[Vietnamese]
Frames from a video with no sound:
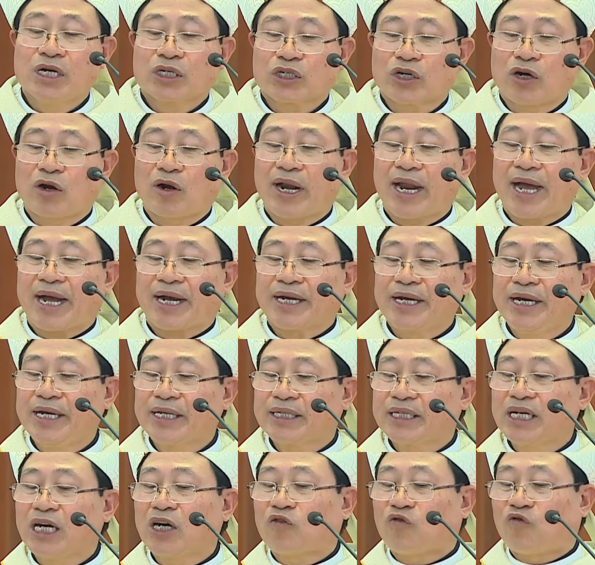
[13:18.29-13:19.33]
đó là nghi
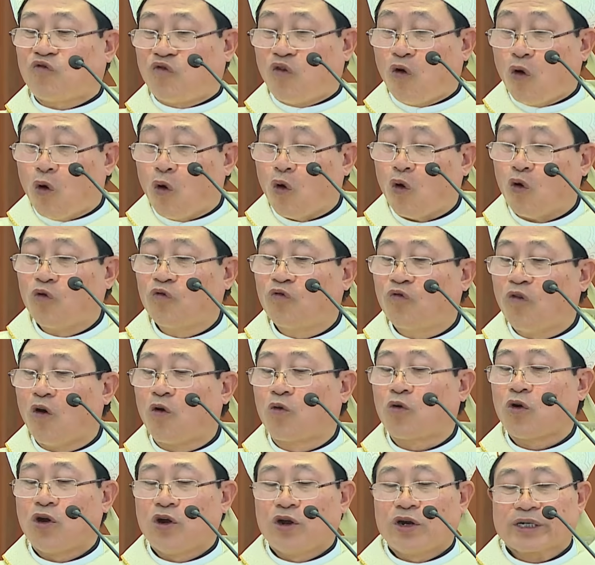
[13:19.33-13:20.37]
thức phủ
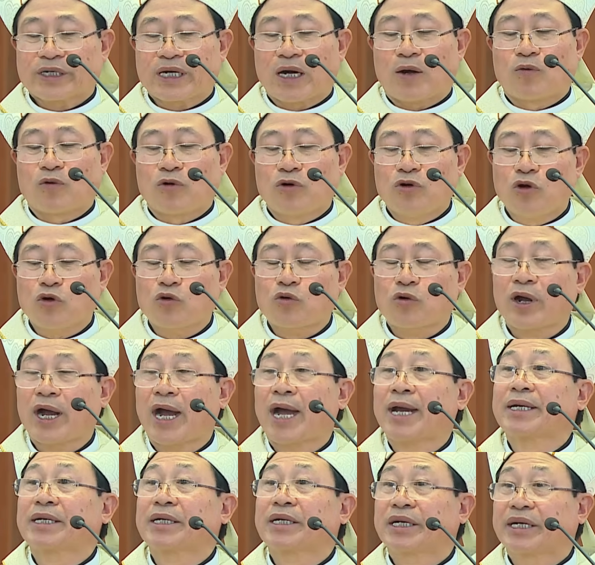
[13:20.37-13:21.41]
phục trong lúc
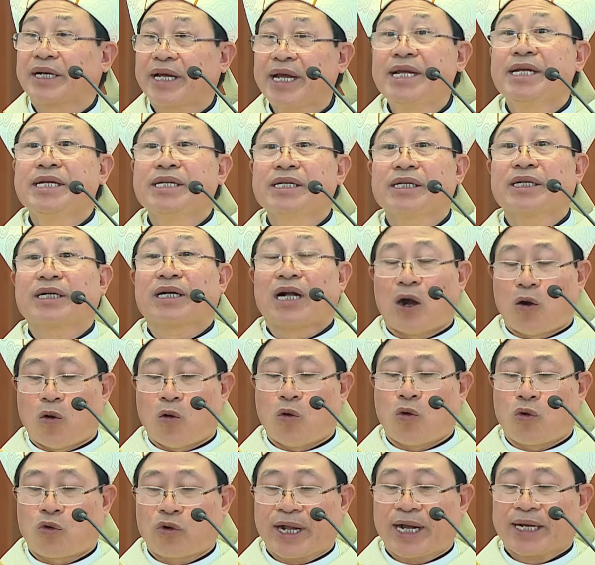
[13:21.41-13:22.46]
hát kinh
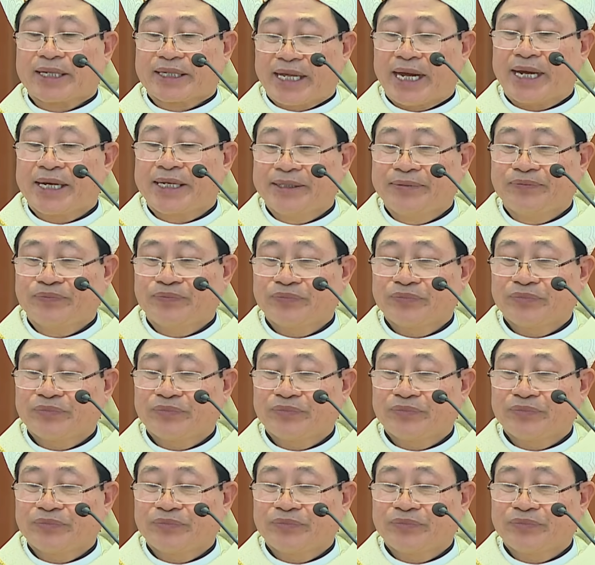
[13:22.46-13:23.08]
cầu các thánh.